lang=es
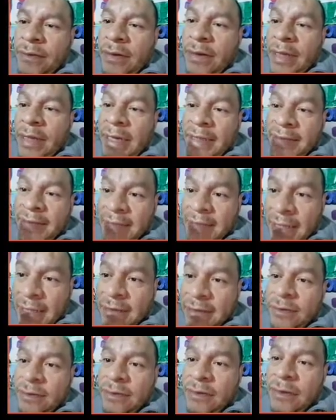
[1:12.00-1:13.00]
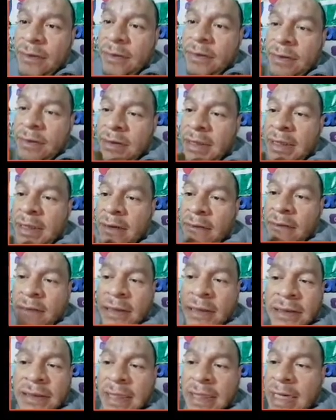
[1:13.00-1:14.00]
En este caso. Ya,
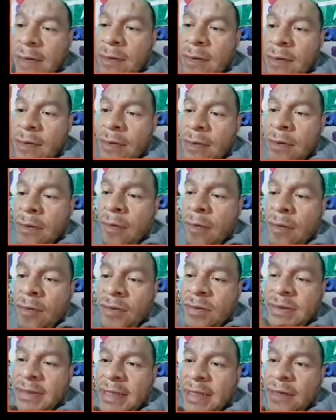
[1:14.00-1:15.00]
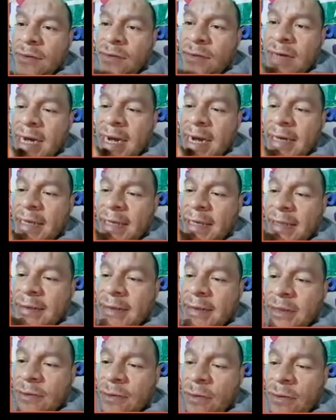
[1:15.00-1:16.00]
y se acabó. ¿Cómo se calcula el área del
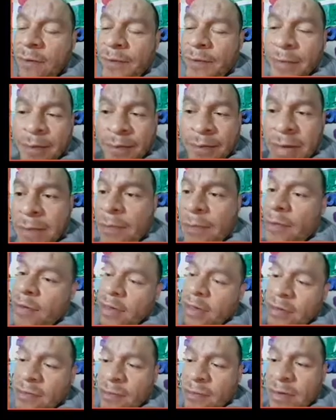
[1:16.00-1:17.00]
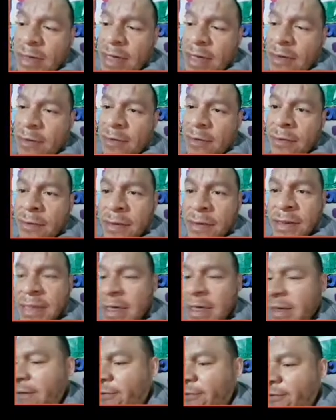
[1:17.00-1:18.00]
círculo? Pi por radio cuadrado.
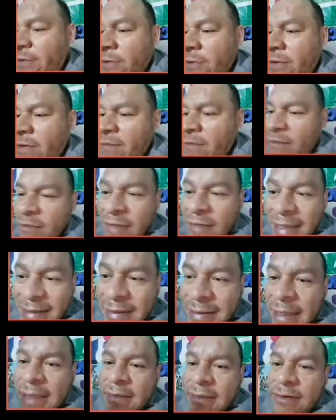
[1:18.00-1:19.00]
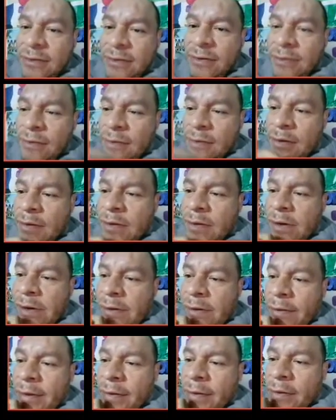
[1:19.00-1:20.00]
Y el radio te lo dan, ya está listo.
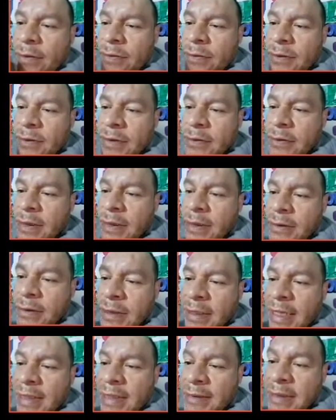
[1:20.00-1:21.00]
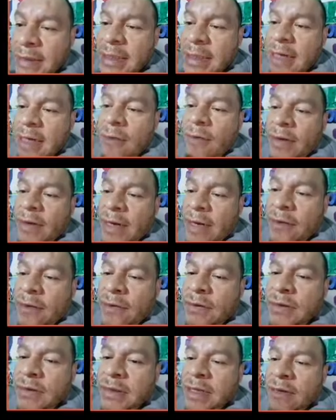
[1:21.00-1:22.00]
Entonces, sería 7 al
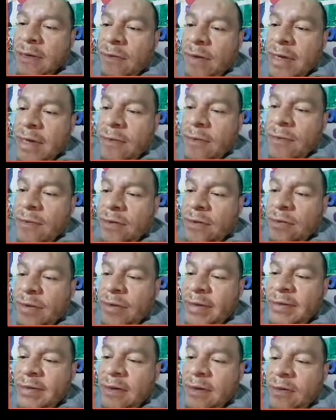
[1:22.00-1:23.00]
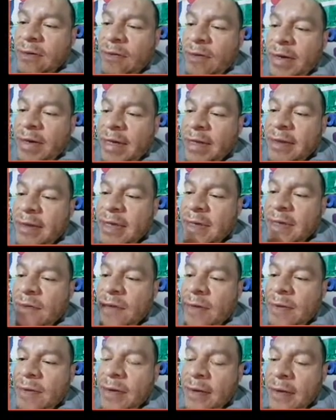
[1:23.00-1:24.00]
cuadrado. 7 al cuadrado, ¿cuánto es?
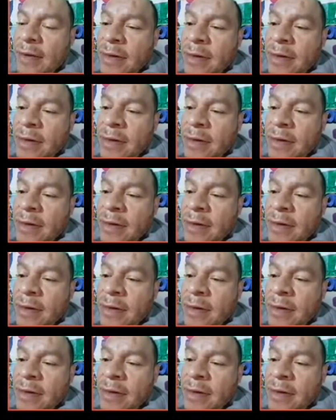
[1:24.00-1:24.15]
49.